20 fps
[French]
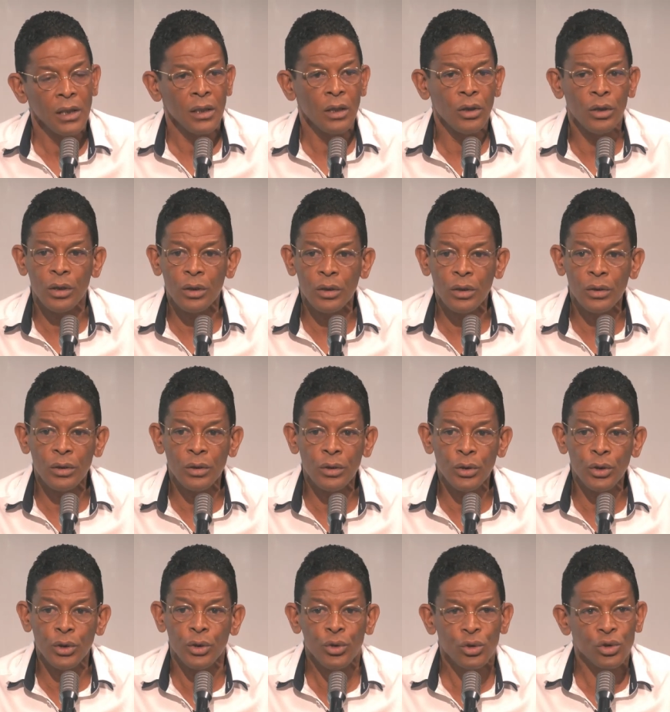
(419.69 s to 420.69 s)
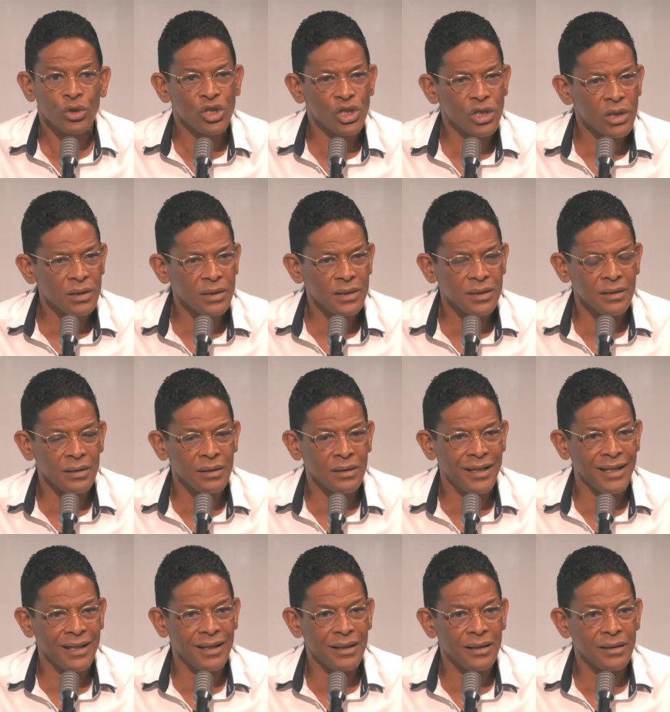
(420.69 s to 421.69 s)
une urgence. Ça
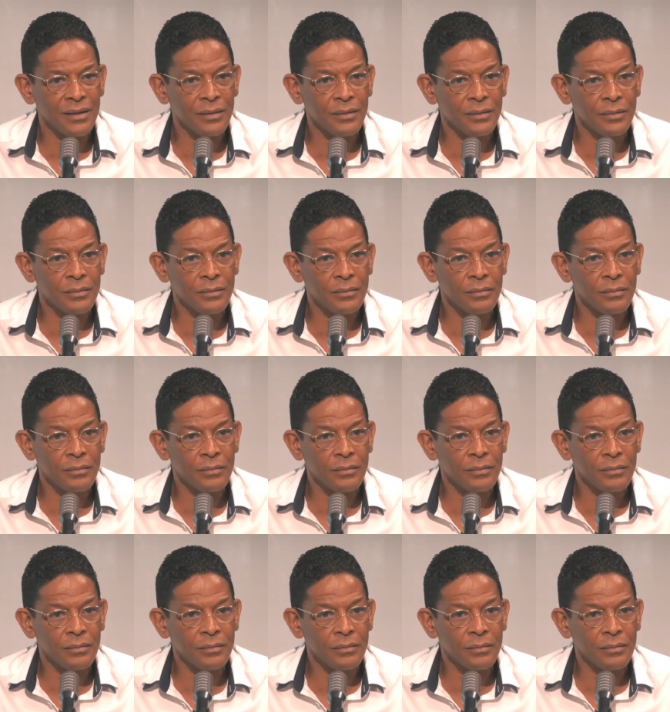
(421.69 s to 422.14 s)
n'est pas fait pour vous